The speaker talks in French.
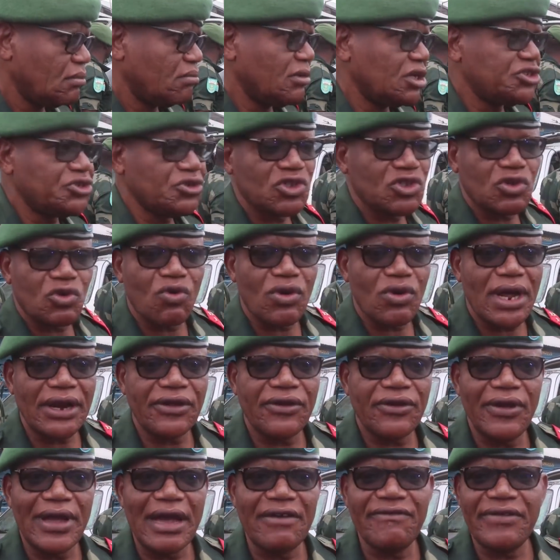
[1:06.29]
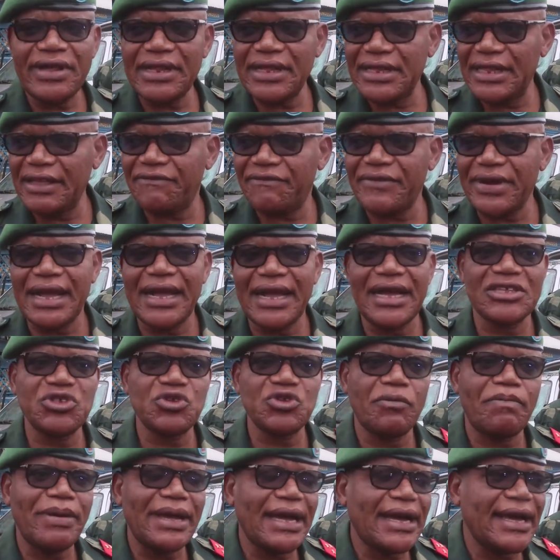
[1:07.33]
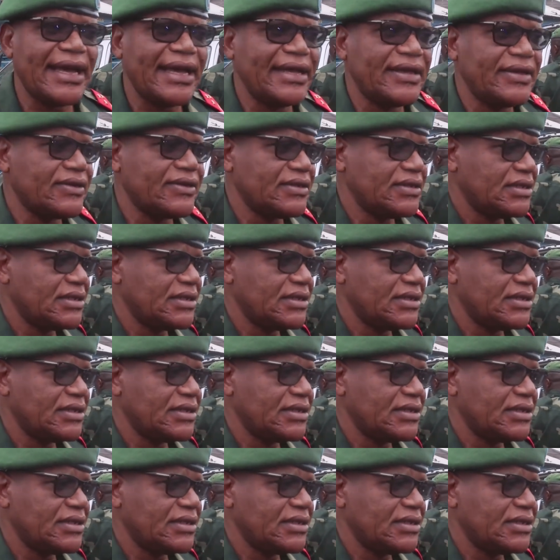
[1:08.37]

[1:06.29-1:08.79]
mais j'ose croire qu'avec des défragations pareilles,